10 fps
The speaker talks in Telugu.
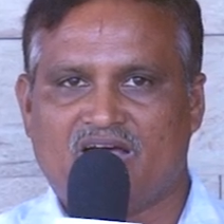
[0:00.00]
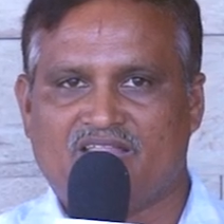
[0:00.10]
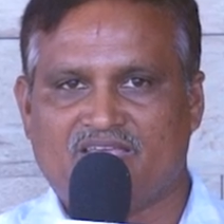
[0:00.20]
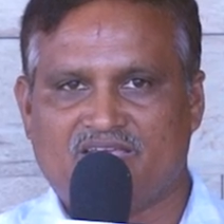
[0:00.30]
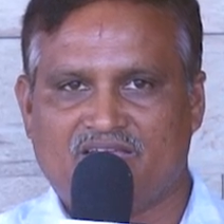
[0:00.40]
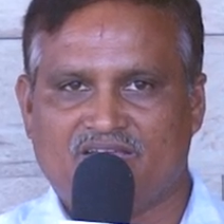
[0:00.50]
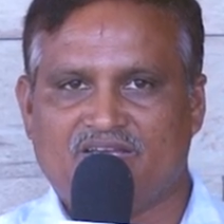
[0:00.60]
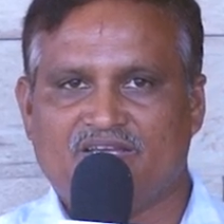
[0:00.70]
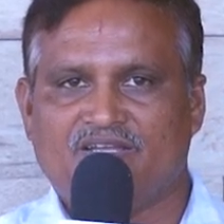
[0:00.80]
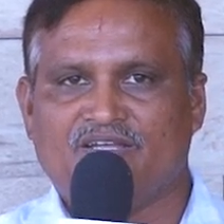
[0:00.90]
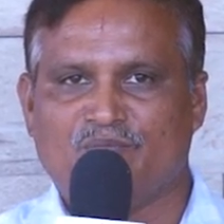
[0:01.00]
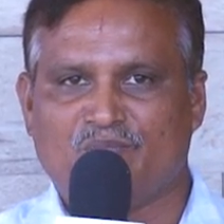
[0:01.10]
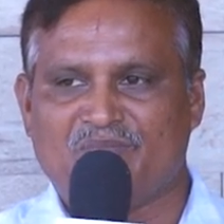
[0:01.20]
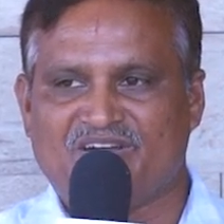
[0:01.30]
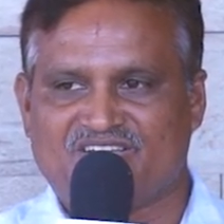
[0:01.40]
అది
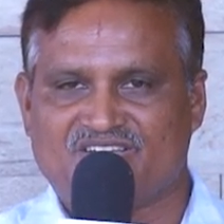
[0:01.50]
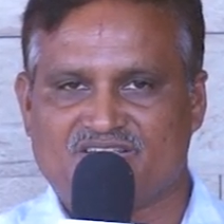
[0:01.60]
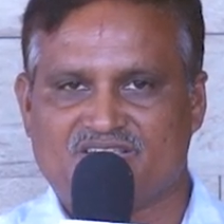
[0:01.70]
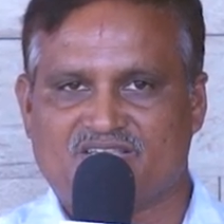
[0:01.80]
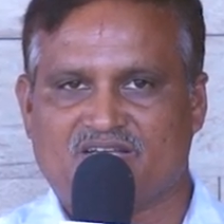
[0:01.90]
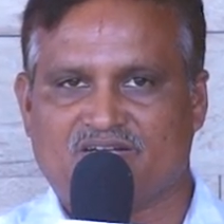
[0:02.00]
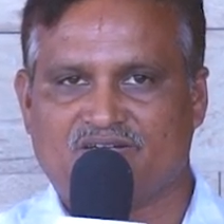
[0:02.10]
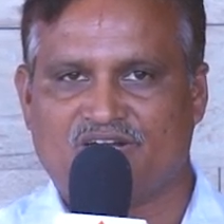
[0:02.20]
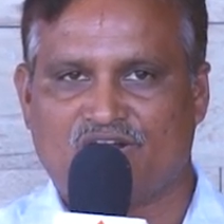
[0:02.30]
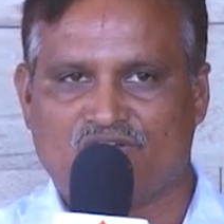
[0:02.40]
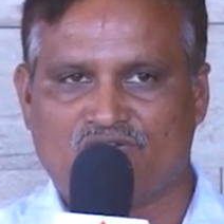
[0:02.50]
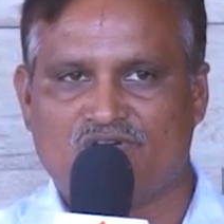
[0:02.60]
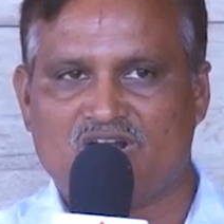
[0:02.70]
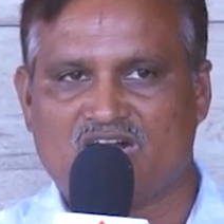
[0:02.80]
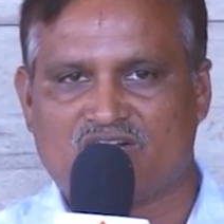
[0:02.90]
ఇంప్లిమెంట్ చేసేసాను ఇంట్లో
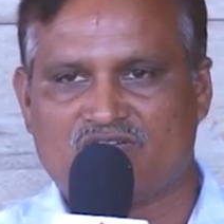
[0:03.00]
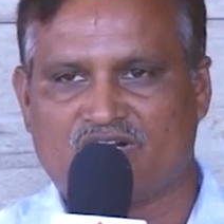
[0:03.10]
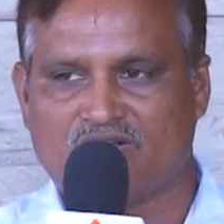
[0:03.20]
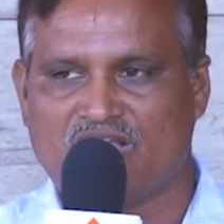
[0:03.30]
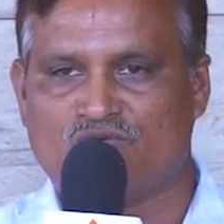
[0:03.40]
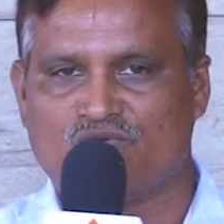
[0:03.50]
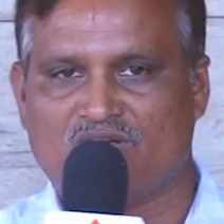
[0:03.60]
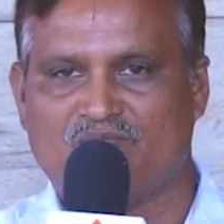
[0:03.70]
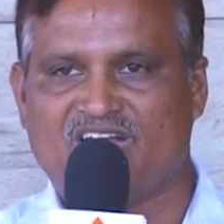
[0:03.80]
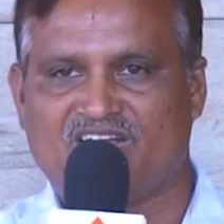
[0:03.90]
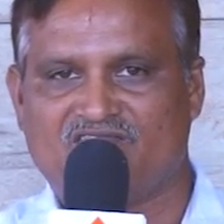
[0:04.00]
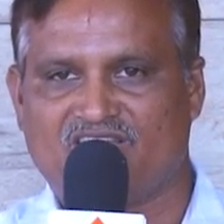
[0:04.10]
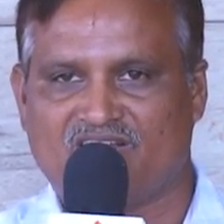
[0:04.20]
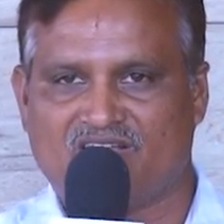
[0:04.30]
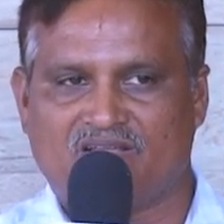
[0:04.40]
గుడ్లు అట్టుంటే అది కూడా బయటికి
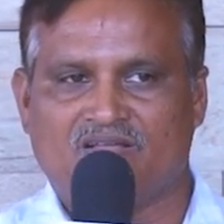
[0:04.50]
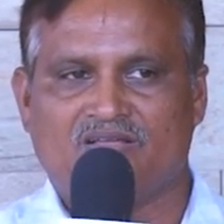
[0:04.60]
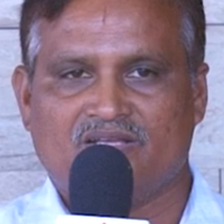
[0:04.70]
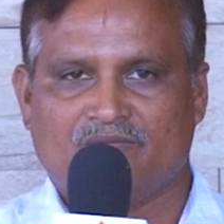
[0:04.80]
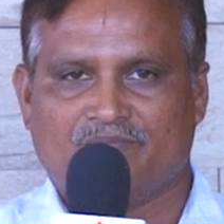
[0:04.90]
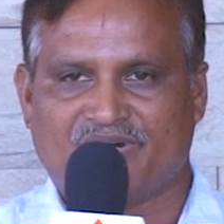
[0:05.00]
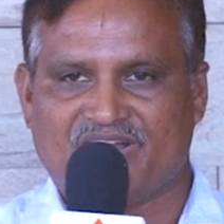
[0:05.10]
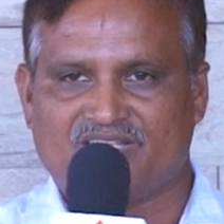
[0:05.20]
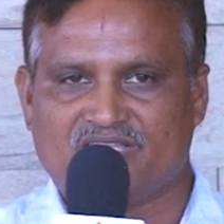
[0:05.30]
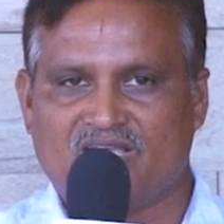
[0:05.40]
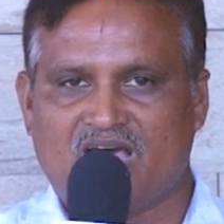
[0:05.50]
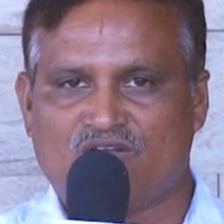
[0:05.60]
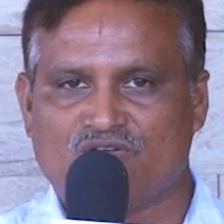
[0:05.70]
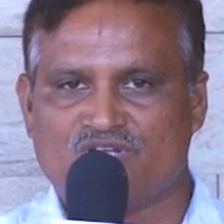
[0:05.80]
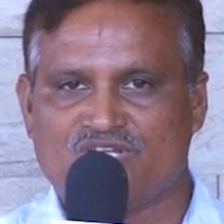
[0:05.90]
వేరే పడేసి ఆ
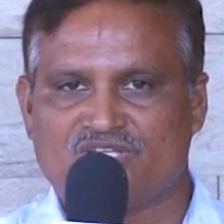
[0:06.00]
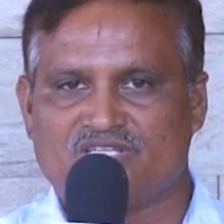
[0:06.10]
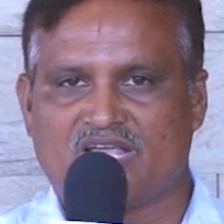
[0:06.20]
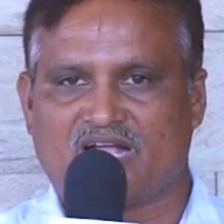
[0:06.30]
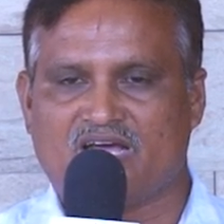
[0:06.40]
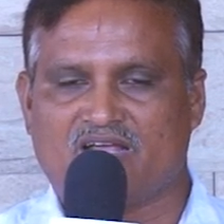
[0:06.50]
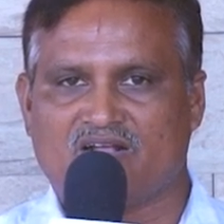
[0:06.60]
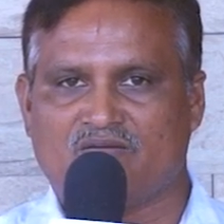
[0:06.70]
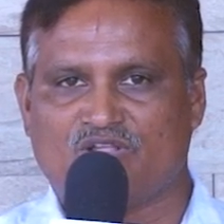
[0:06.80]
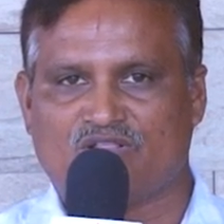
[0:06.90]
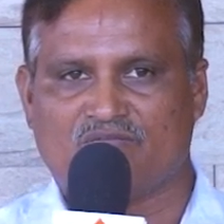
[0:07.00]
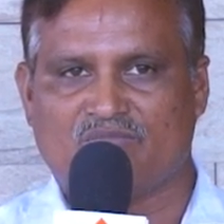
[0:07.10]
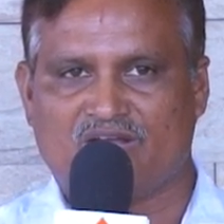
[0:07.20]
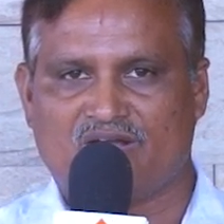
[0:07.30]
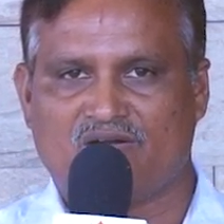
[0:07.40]
రోజు నుంచి శాకాహారంగా మొత్తం
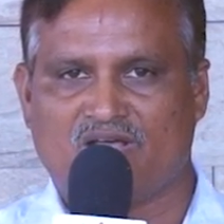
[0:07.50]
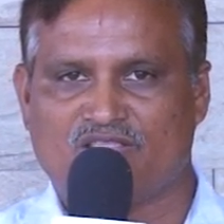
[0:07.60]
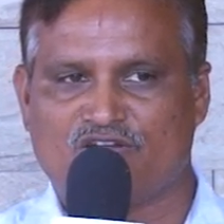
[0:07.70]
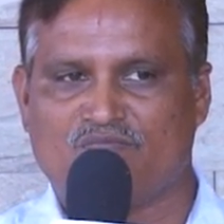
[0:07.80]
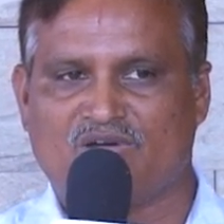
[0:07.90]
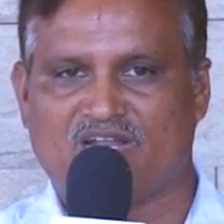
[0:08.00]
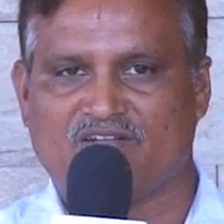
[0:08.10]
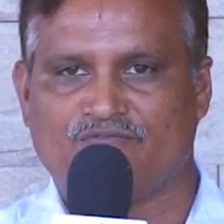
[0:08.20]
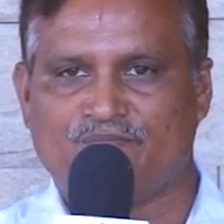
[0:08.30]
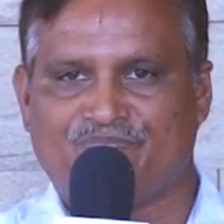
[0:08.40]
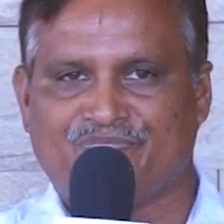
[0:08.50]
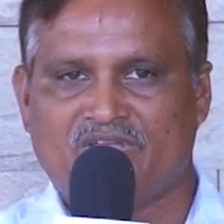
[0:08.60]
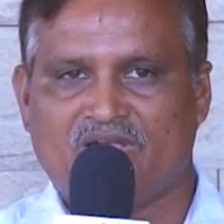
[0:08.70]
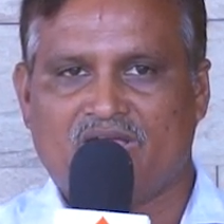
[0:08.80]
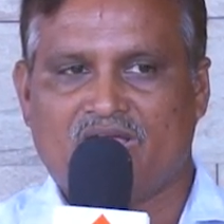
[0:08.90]
మా ఇంట్లో అందరం మారాము
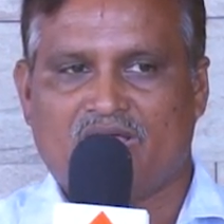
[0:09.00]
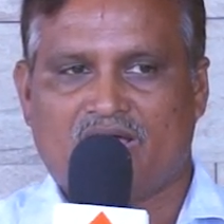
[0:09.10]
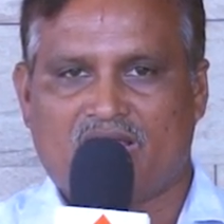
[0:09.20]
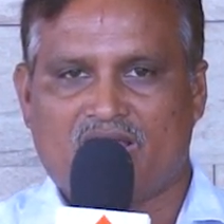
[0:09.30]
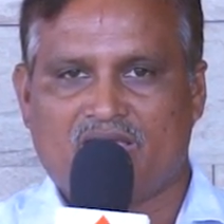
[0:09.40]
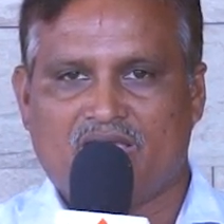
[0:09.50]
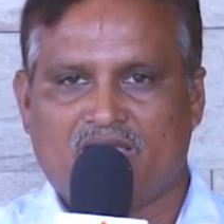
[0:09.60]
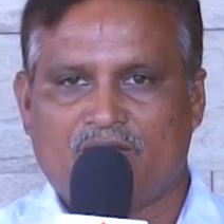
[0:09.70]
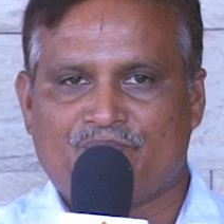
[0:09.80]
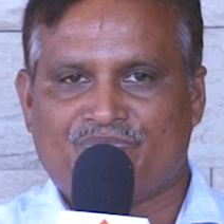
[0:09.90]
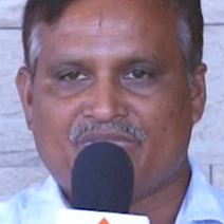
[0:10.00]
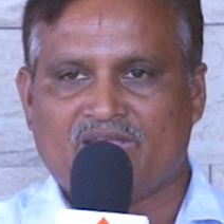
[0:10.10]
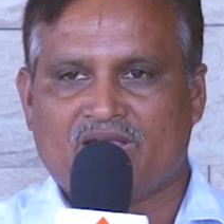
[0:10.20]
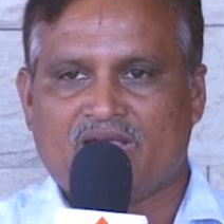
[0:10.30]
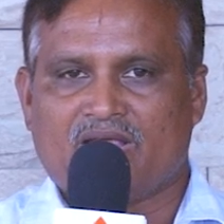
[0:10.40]
అలాగే
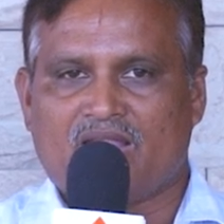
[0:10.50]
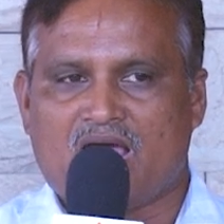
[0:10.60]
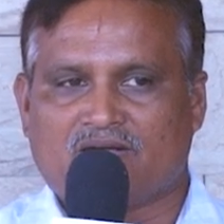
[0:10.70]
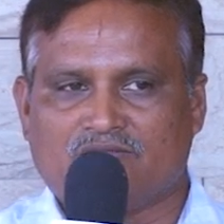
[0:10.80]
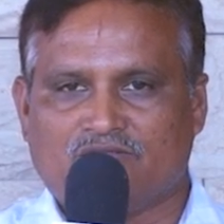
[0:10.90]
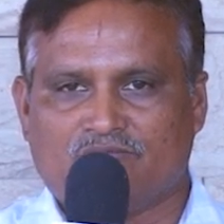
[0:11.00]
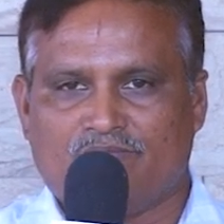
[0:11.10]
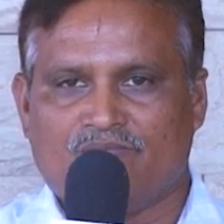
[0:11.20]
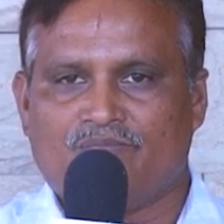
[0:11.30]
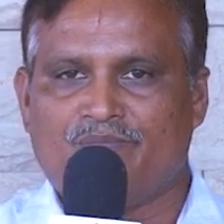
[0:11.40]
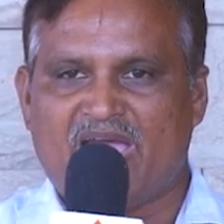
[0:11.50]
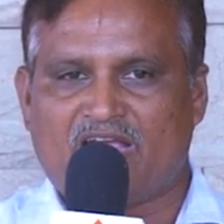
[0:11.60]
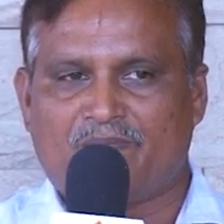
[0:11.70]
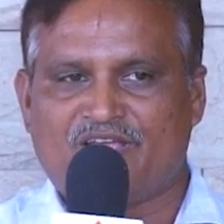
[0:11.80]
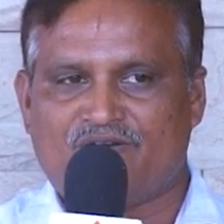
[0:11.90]
నాకు
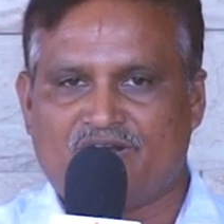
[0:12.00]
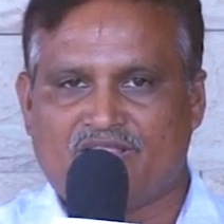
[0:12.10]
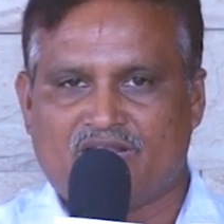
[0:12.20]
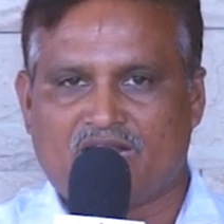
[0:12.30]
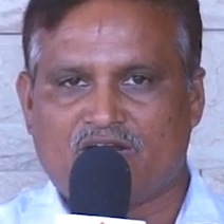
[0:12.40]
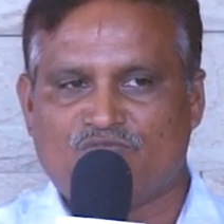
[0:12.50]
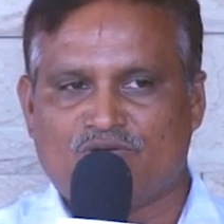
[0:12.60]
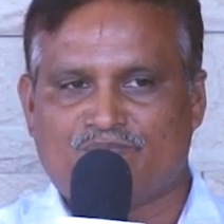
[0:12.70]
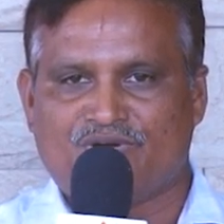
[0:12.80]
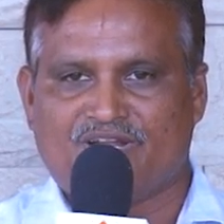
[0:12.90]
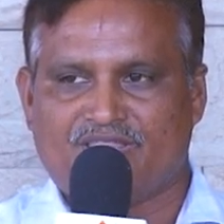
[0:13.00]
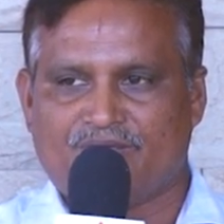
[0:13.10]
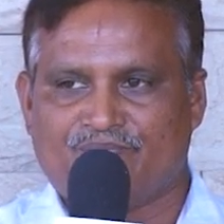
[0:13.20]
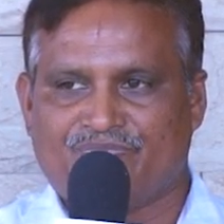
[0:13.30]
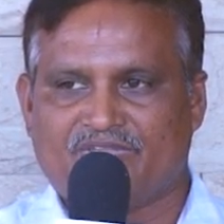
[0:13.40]
బ్యాక్ పెయిన్ ఉండేది నడుము నొప్పి
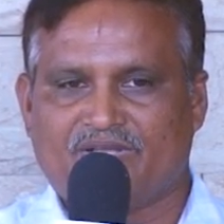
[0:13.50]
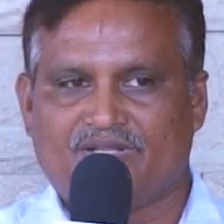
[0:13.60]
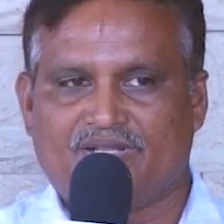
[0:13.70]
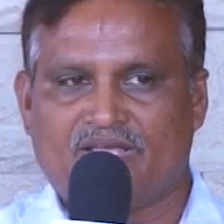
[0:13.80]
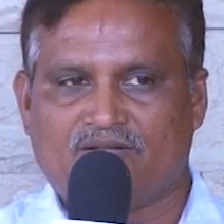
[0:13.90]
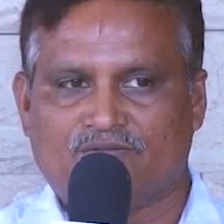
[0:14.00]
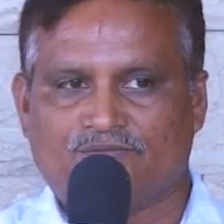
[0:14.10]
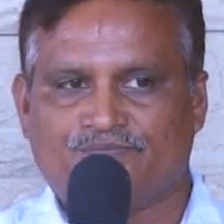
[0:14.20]
ఉండేది నేను